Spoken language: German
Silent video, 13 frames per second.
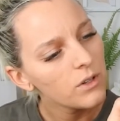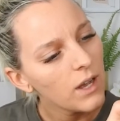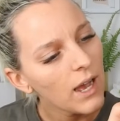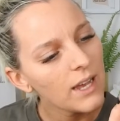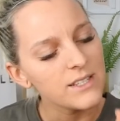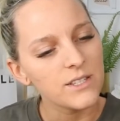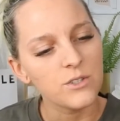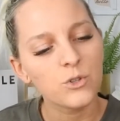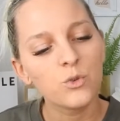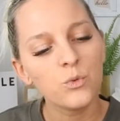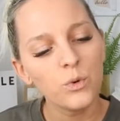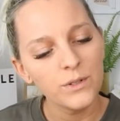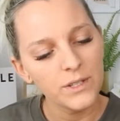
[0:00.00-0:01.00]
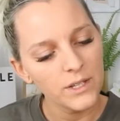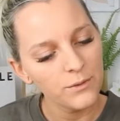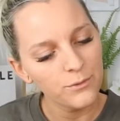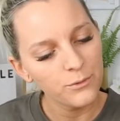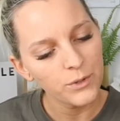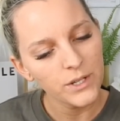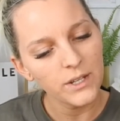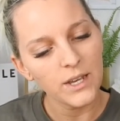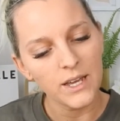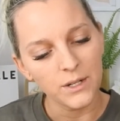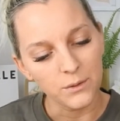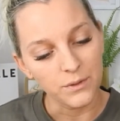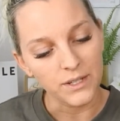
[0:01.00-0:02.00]
ah, es ist cruelty-free
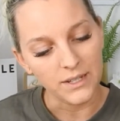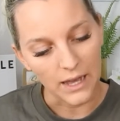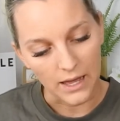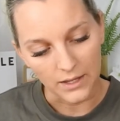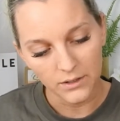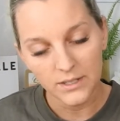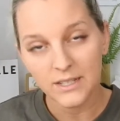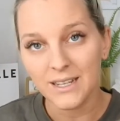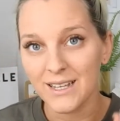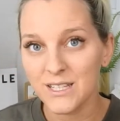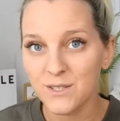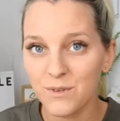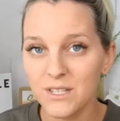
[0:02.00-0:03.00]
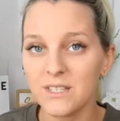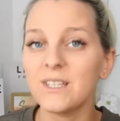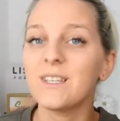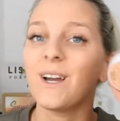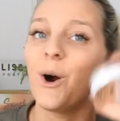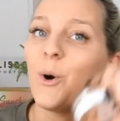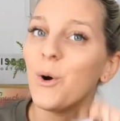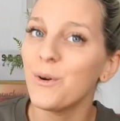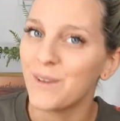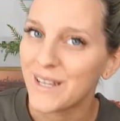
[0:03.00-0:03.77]
and vegan. Ganz wichtig, auch